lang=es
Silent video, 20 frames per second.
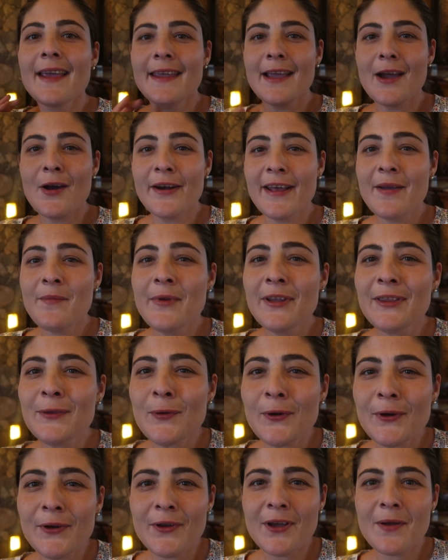Y ahora es mi
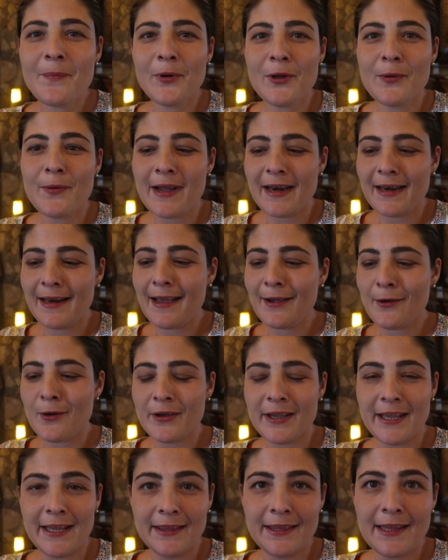turno de probar la
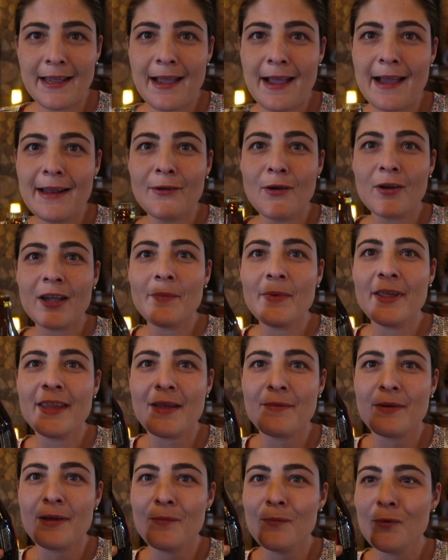coquita. Algo que me
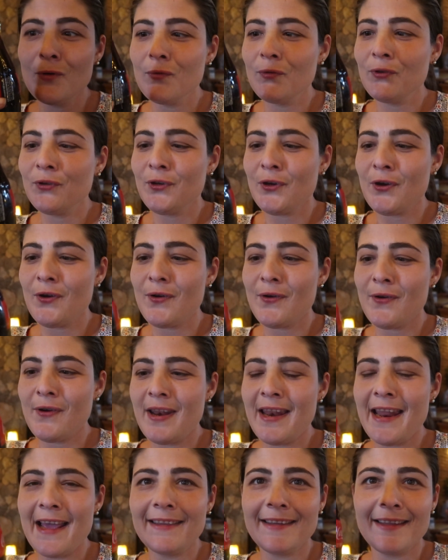llama mucho
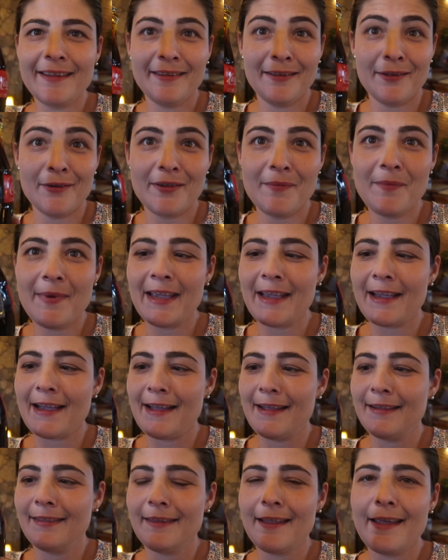la atención y me
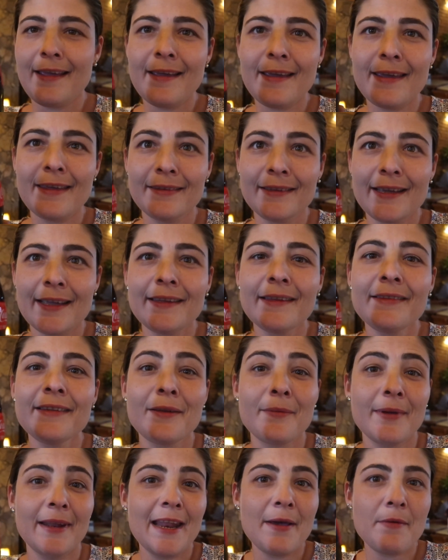encanta es que te
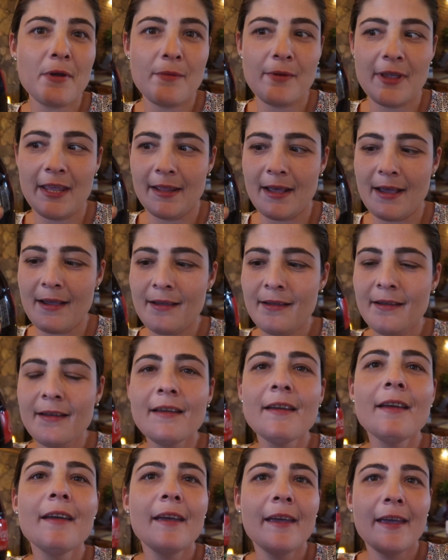sirven la bebida
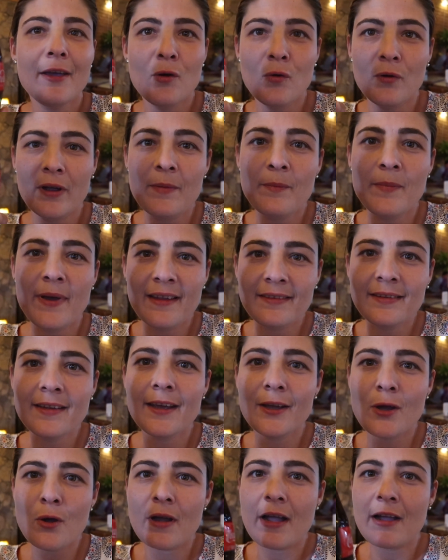en un envase
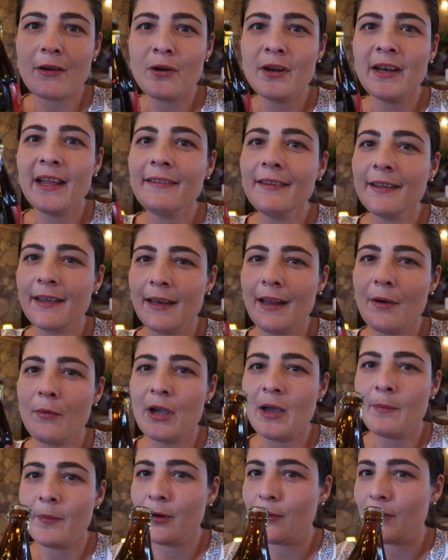de Coca-Cola, así que la
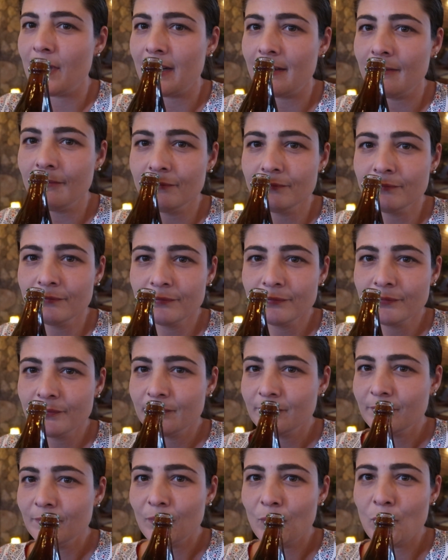voy a probar.
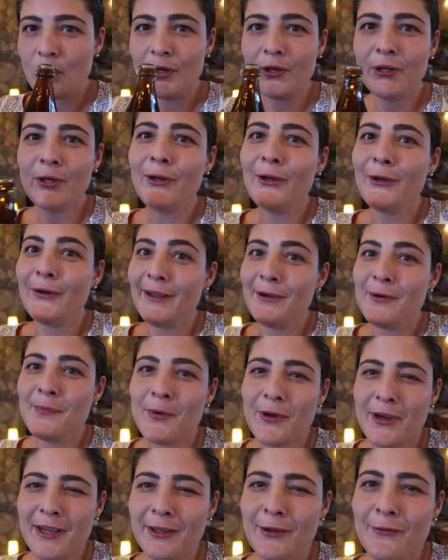Bueno, el olor es
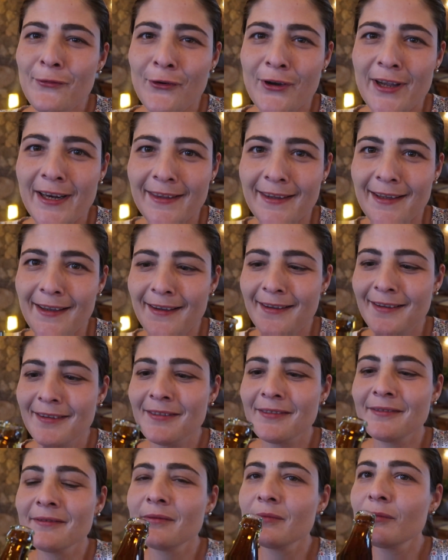un poquito fuerte.
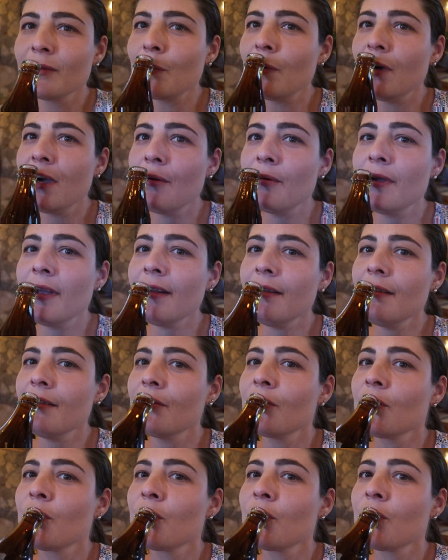Vamos a ver.